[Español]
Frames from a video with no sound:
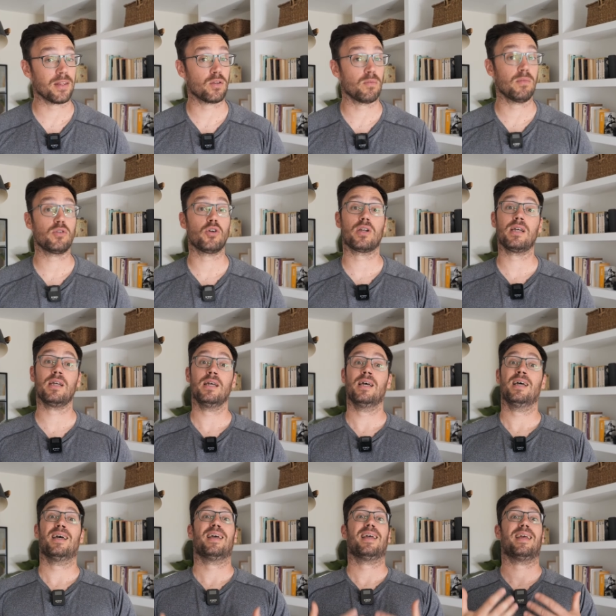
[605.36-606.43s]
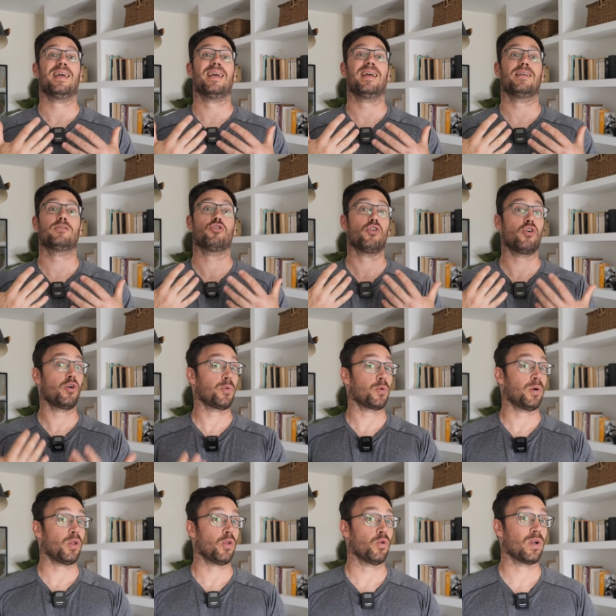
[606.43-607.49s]
de estos motores, eh, solo lo he
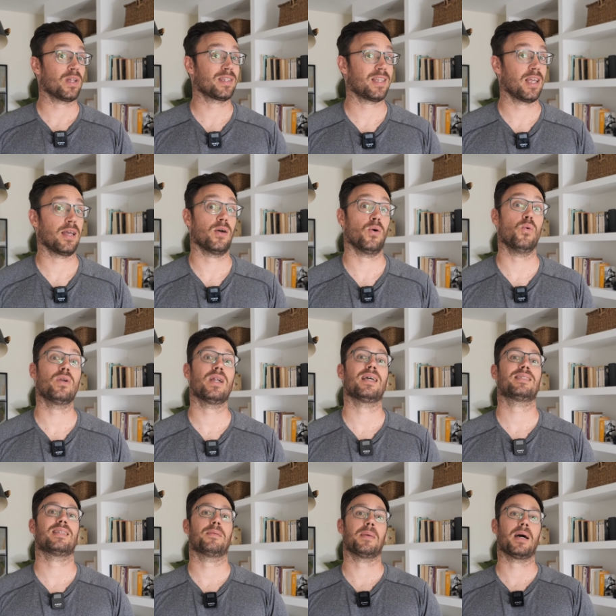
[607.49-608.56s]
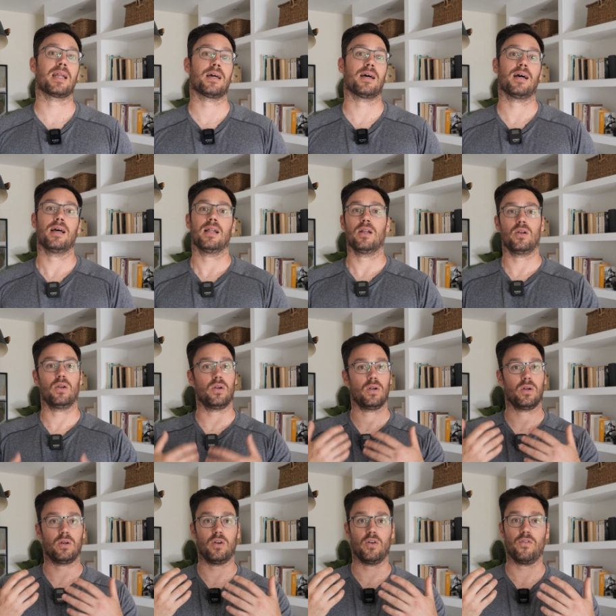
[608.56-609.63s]
probado durante una semana.
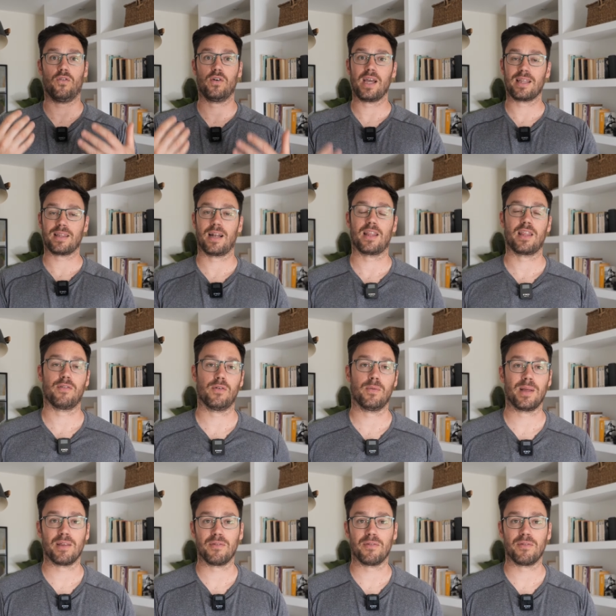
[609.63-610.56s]
Los voy a instalar de forma